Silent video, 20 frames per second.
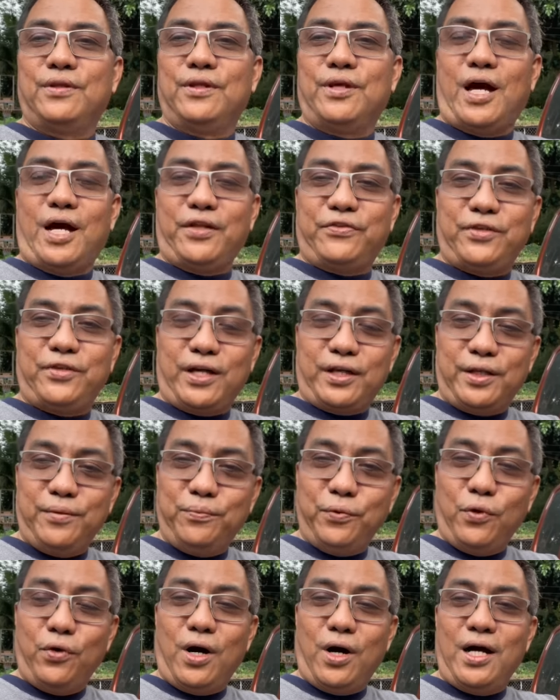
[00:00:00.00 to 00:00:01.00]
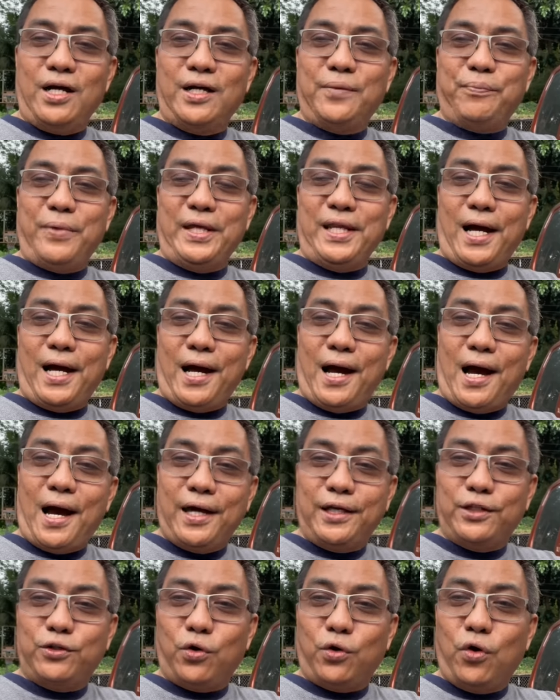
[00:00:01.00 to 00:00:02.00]
At siya rin po ang
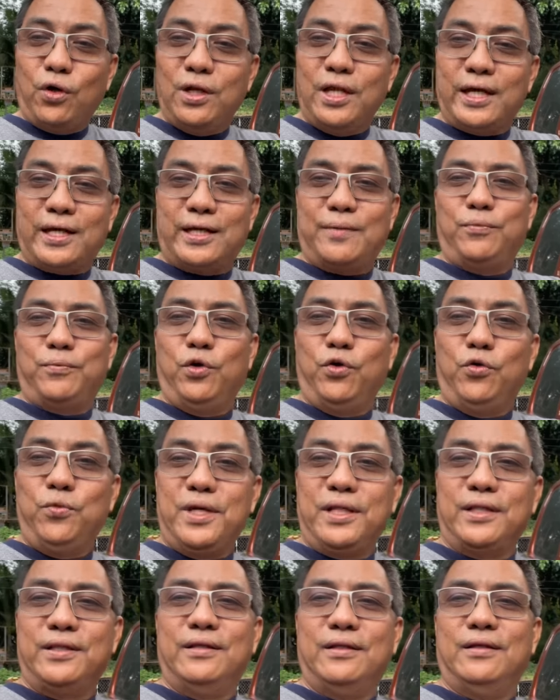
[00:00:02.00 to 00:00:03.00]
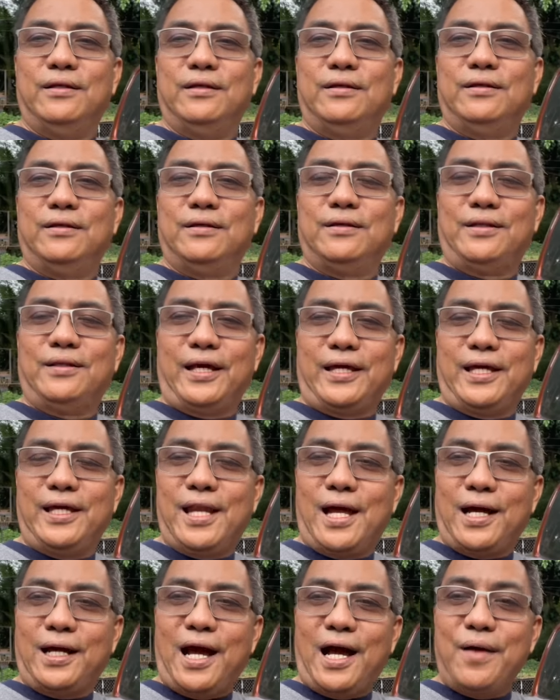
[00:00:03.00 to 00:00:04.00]
pinaka-hydraulic fluid na
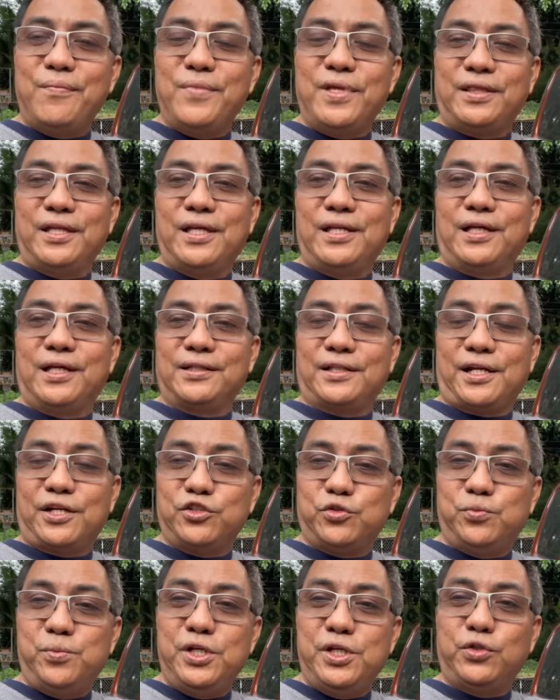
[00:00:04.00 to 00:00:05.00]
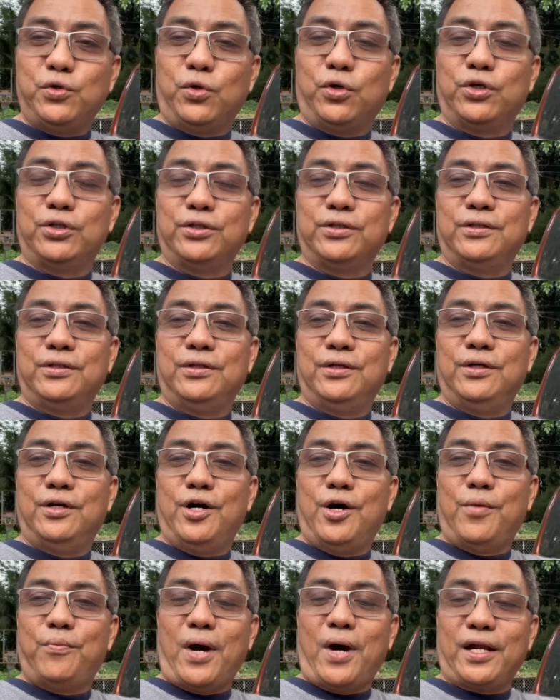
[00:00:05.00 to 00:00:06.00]
ginagamit din ng transmission
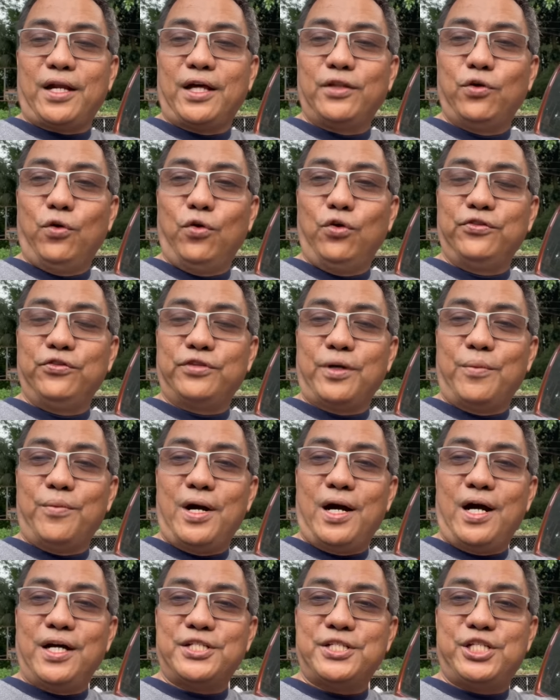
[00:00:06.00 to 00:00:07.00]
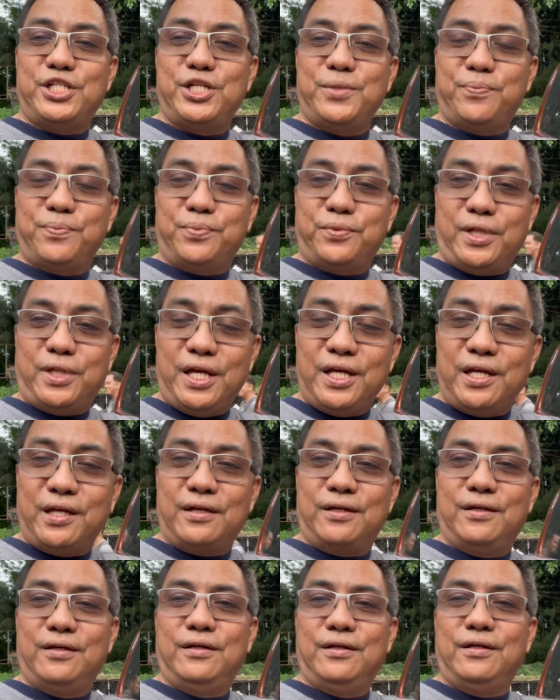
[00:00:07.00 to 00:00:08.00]
para doon sa mga shifting
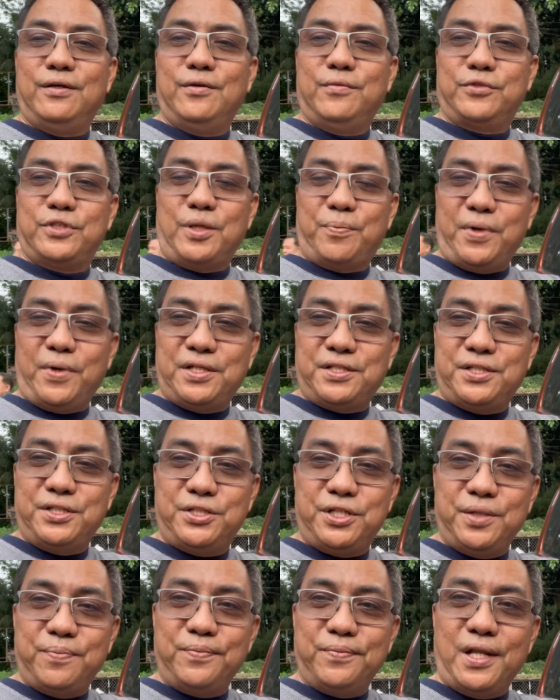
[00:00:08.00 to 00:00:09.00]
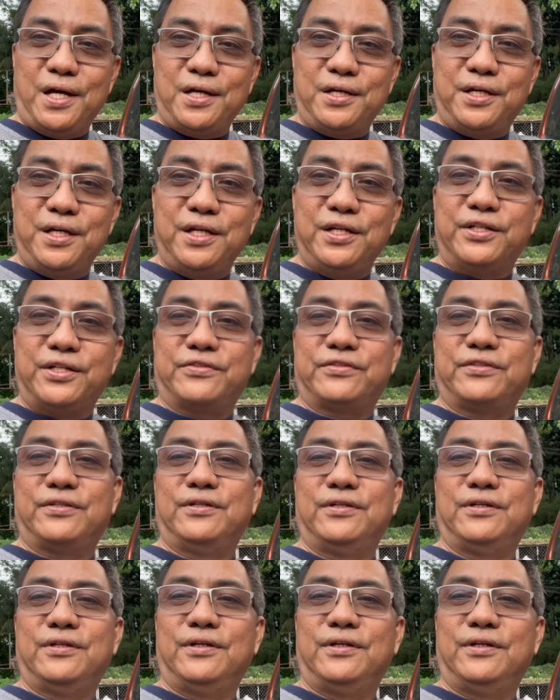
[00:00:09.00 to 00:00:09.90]
sa pagsiship ng gears?